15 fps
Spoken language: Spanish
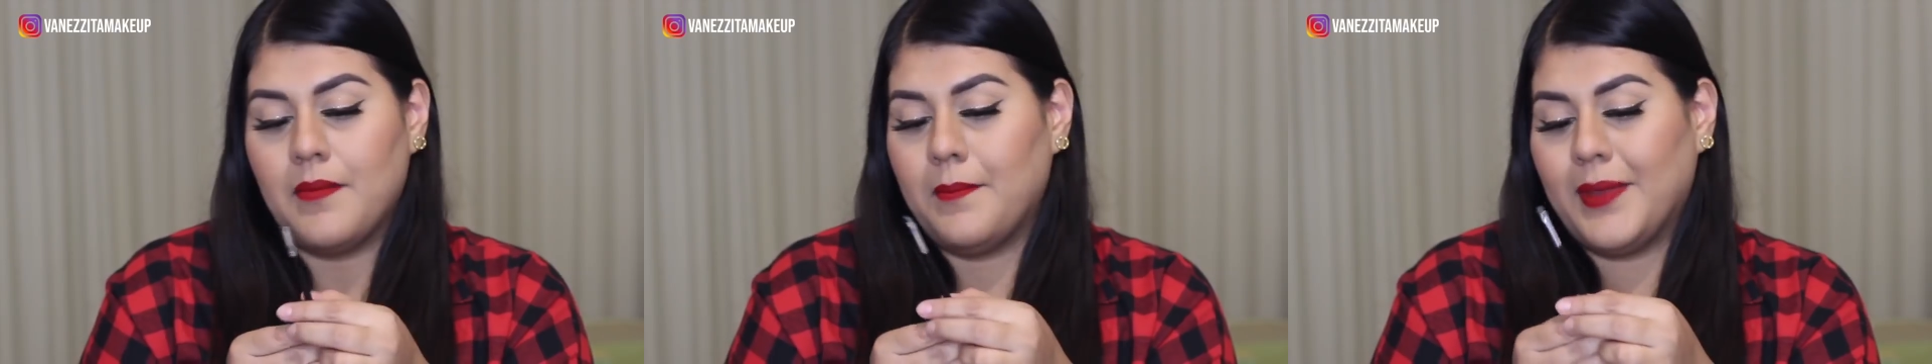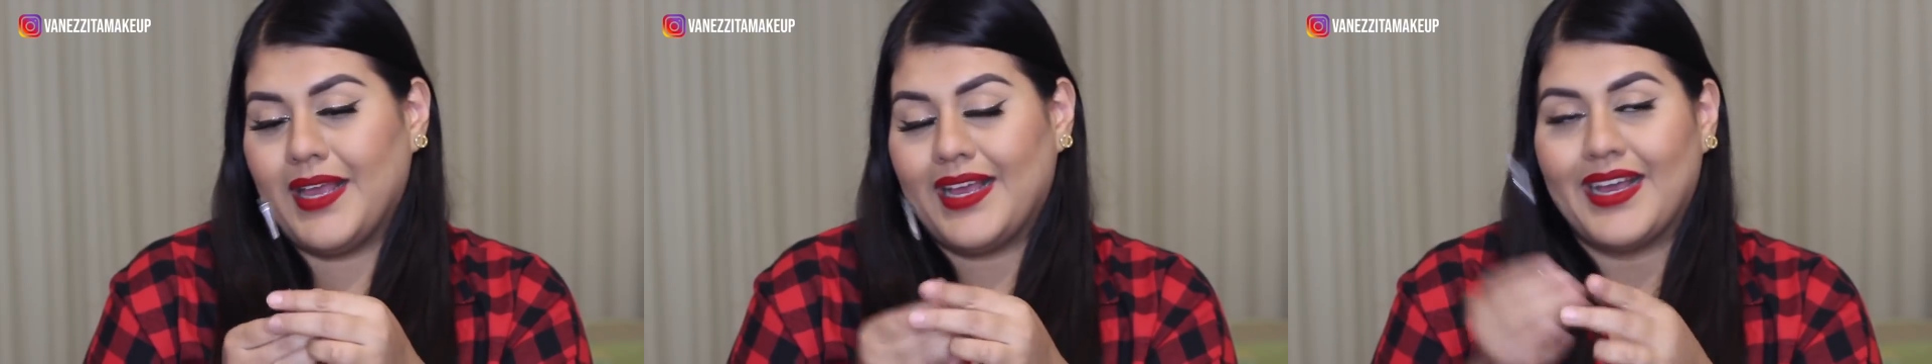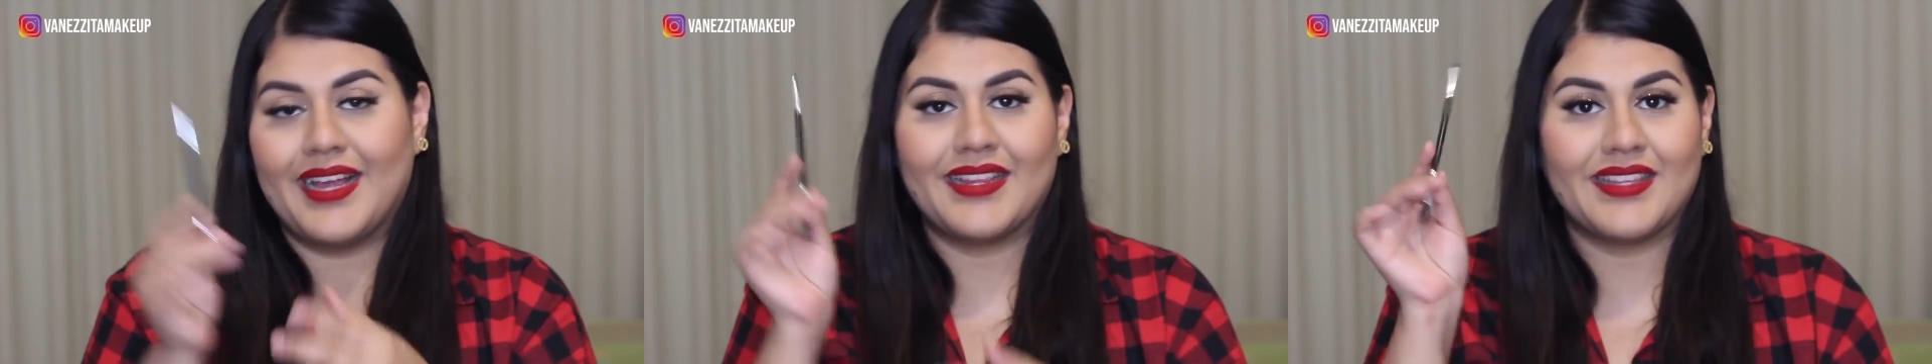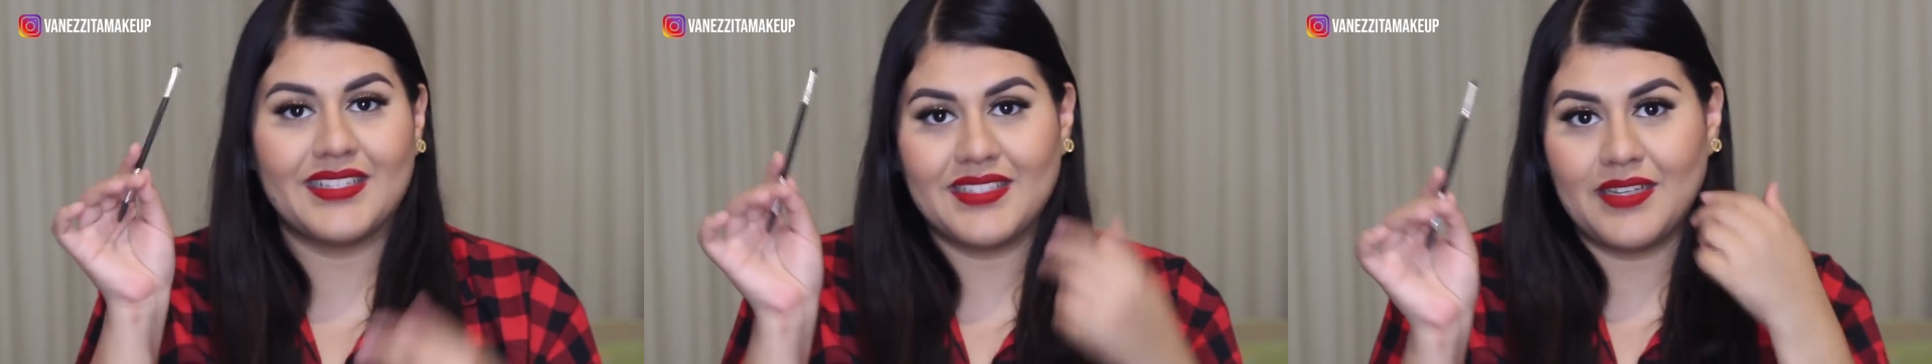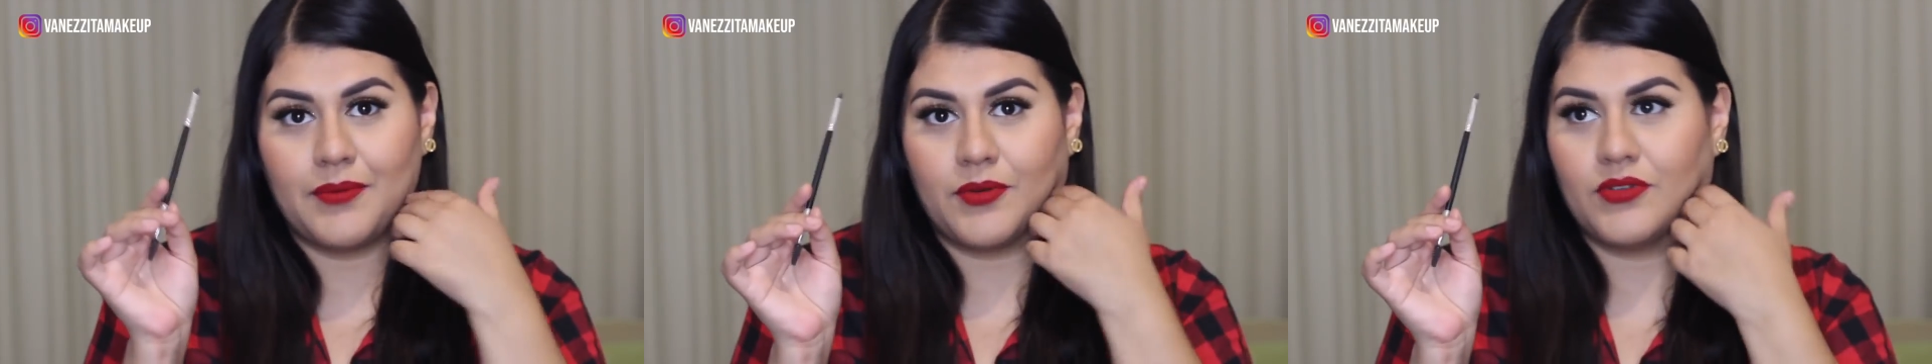Me encanta
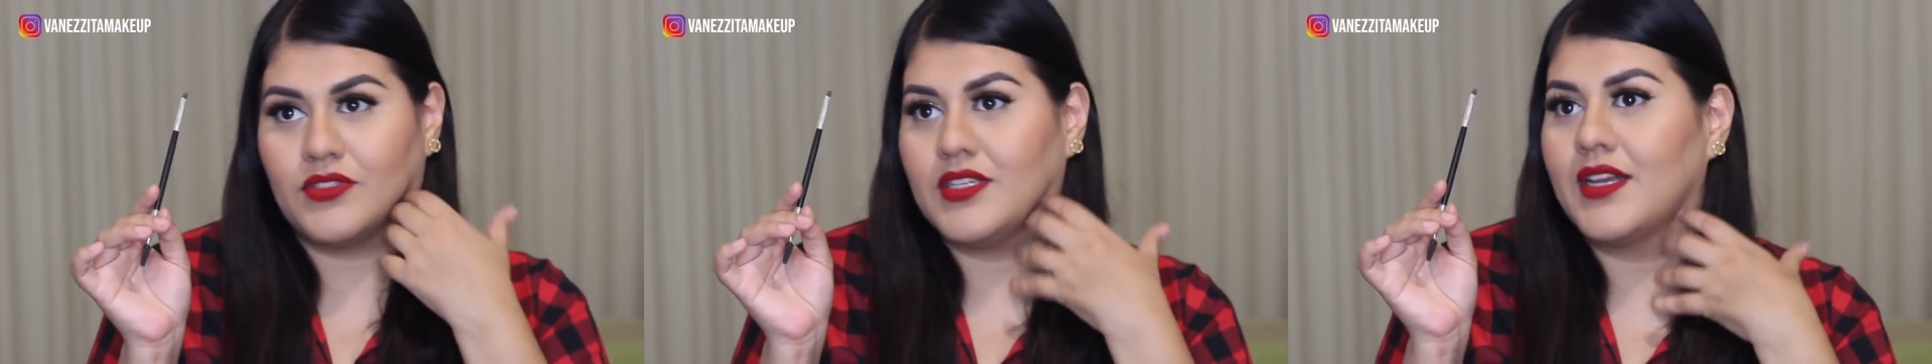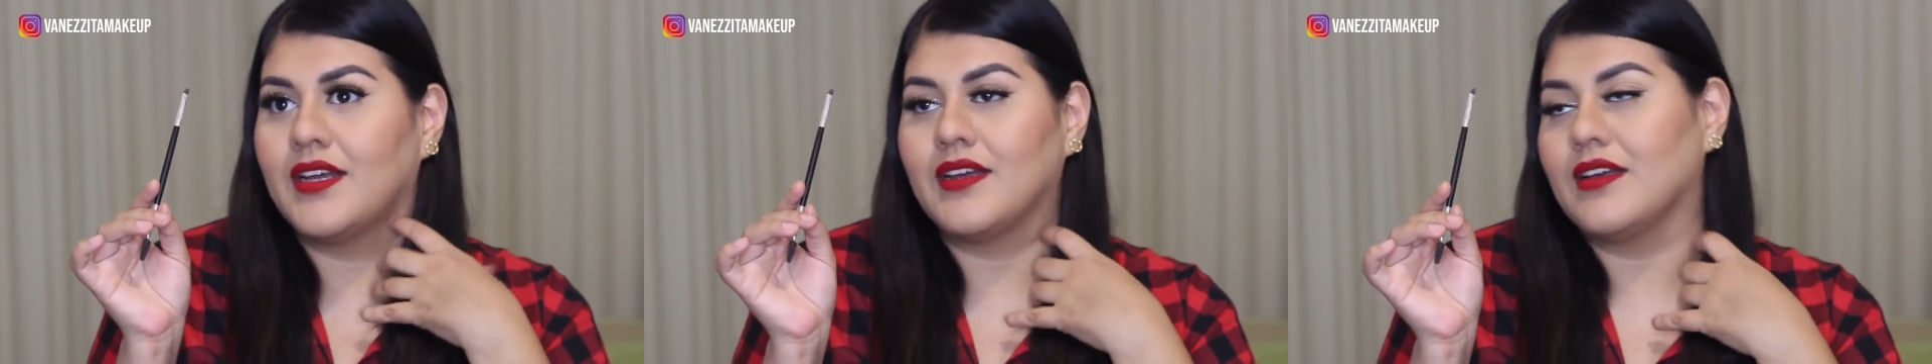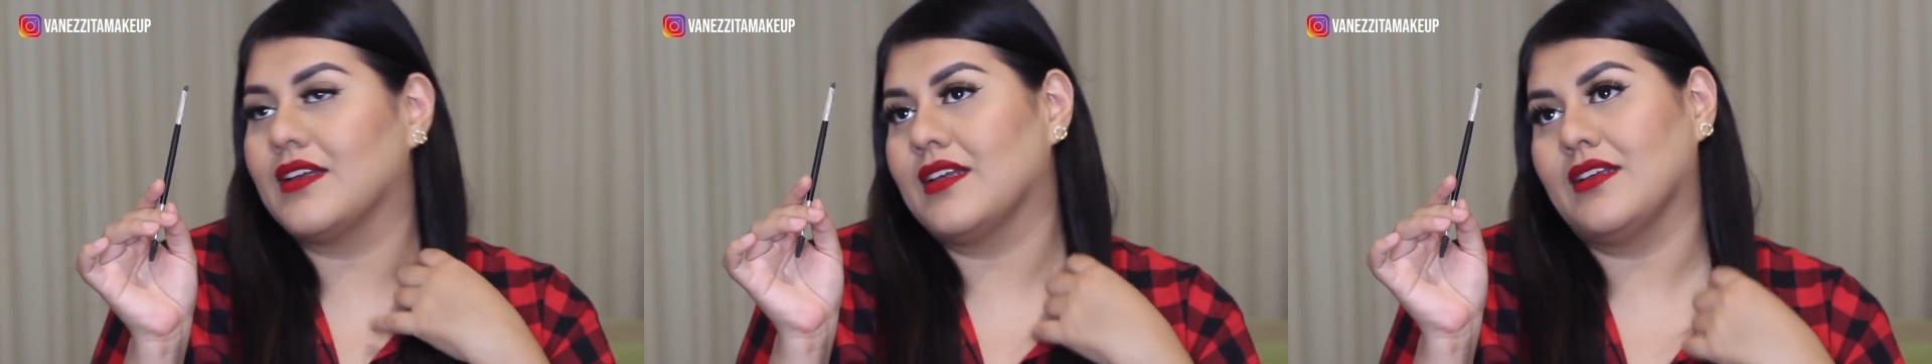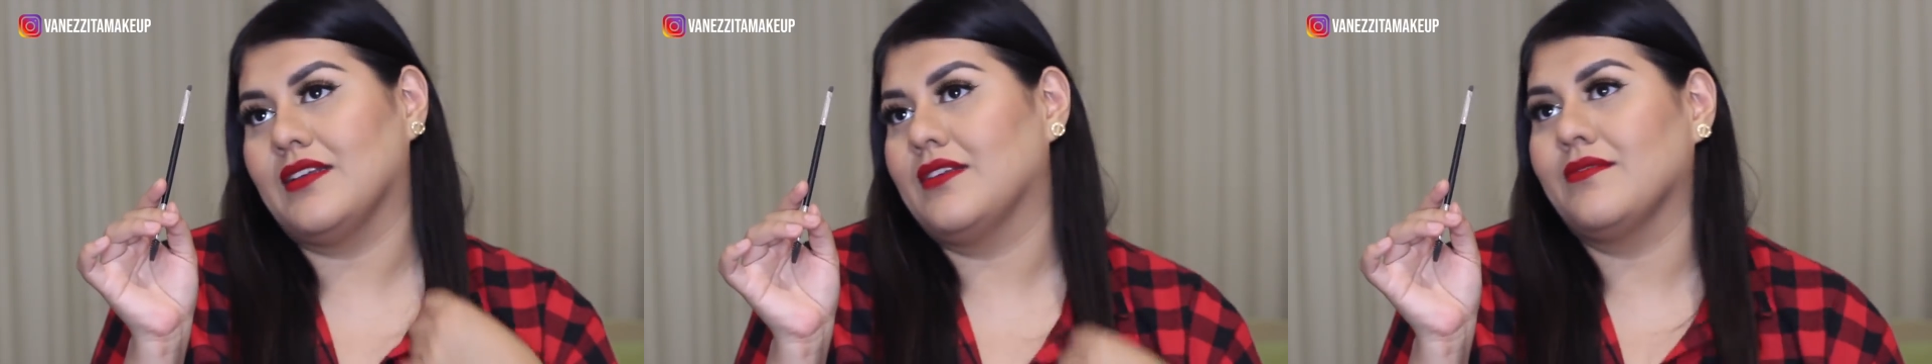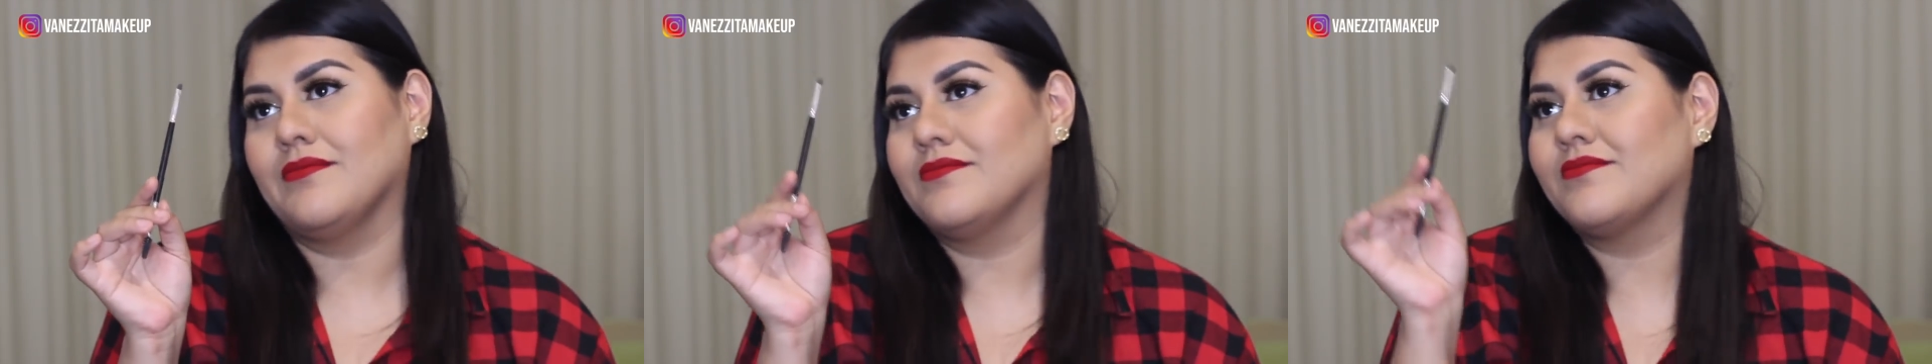esta brocha,
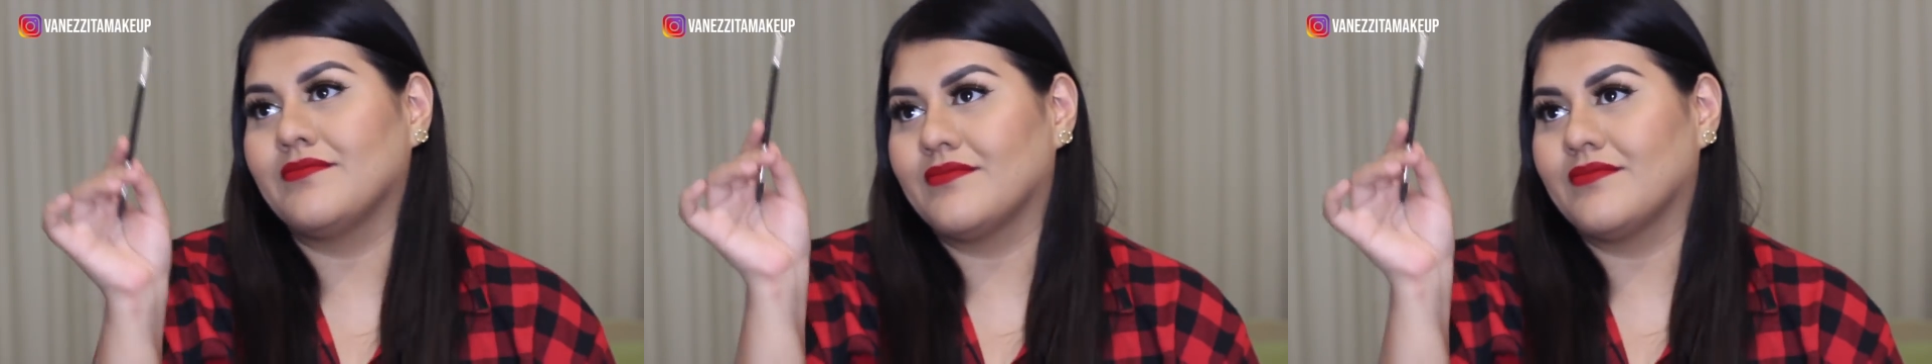eh,